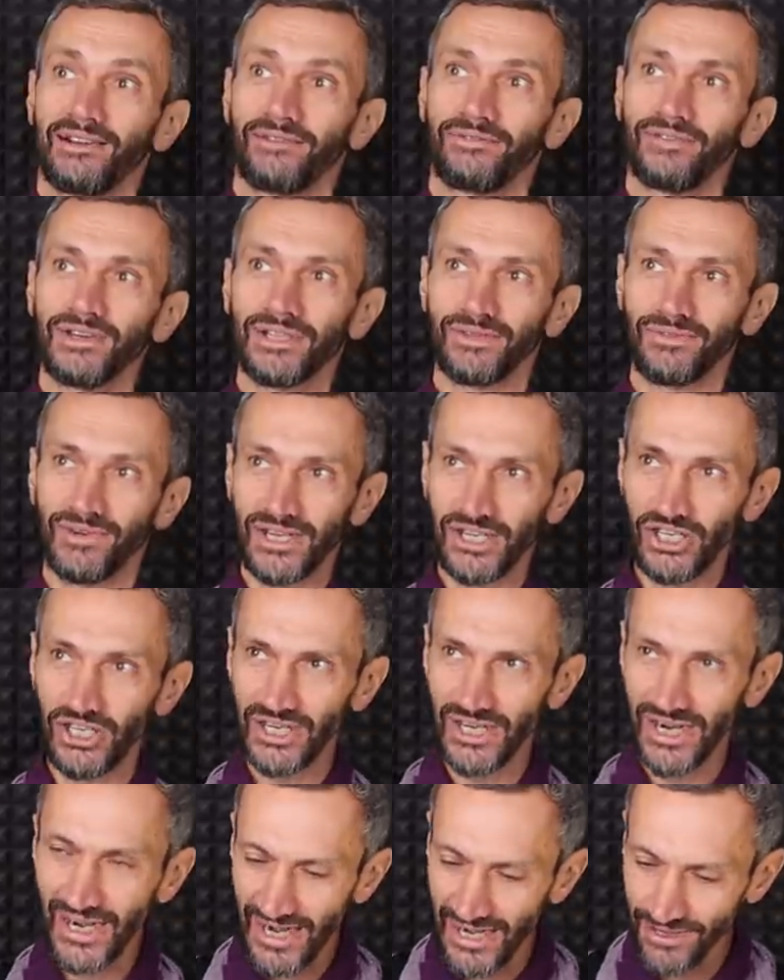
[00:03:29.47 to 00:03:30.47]

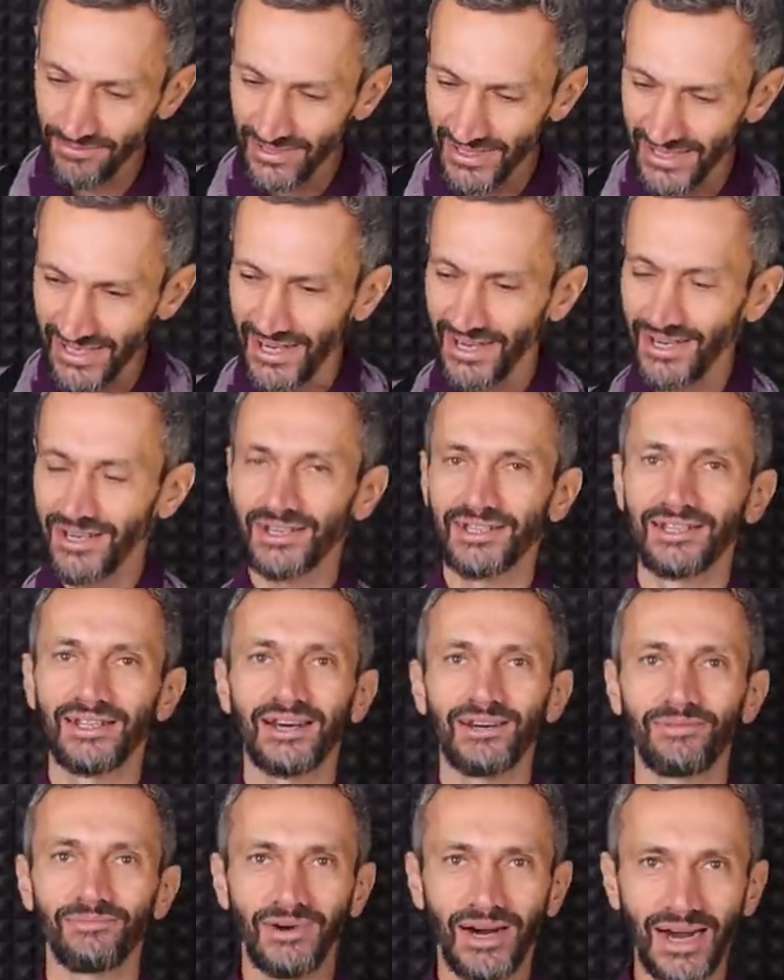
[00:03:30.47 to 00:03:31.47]
возвращаемся к
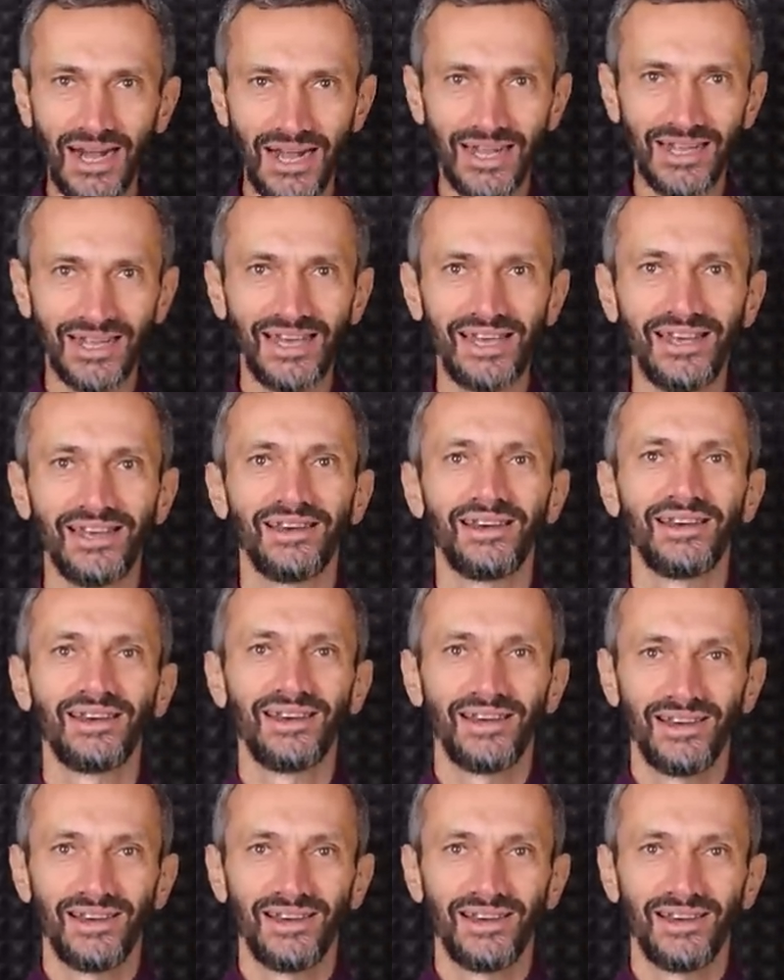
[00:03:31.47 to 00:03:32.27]
нормальной